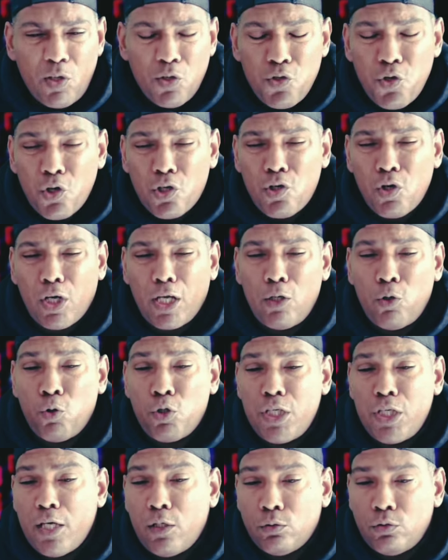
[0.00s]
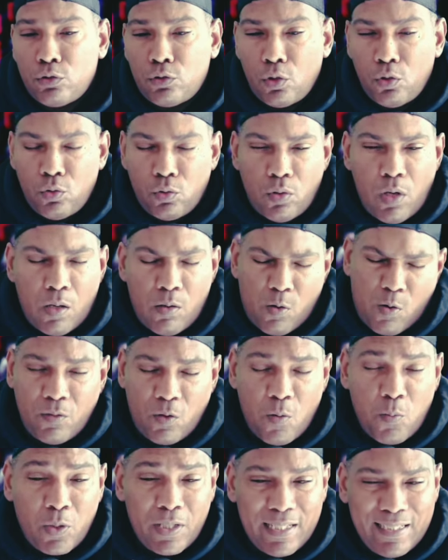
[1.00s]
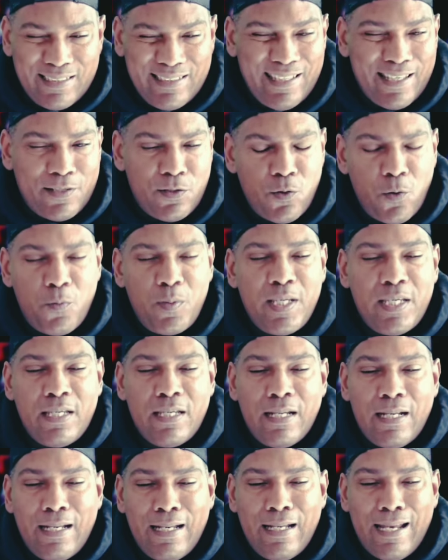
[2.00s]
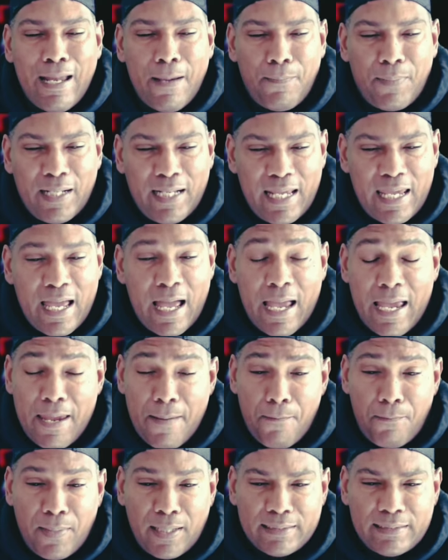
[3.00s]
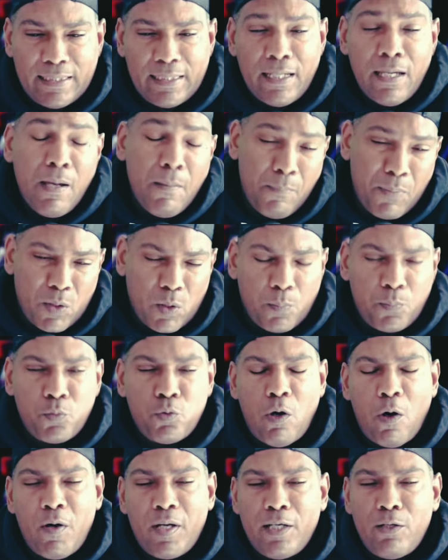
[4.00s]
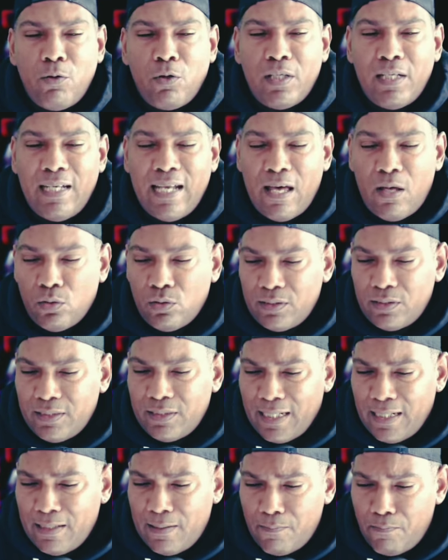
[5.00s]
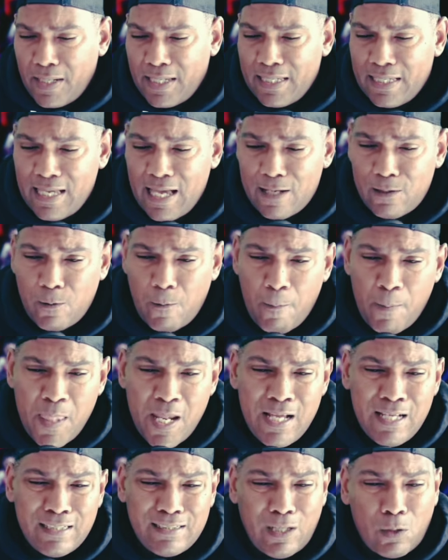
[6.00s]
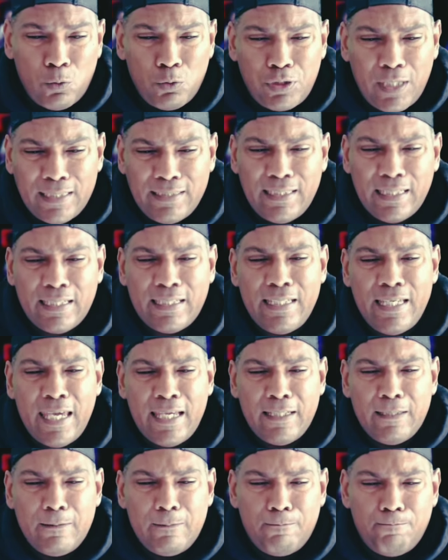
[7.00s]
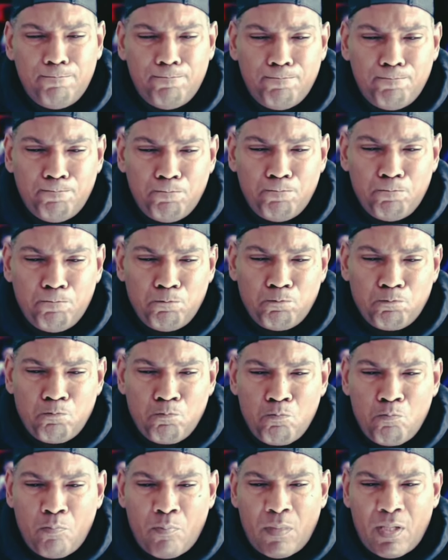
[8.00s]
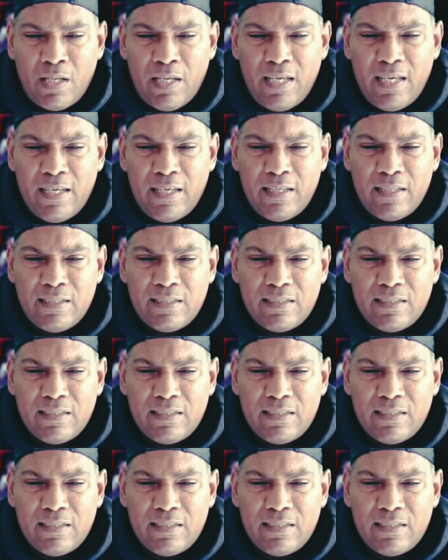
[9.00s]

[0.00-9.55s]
yo creo que lo dieron todo. Como les decía, yo vi la pelea empate, pero pudo haber ido del lado del mexicano. Saúl Sánchez, quien eh,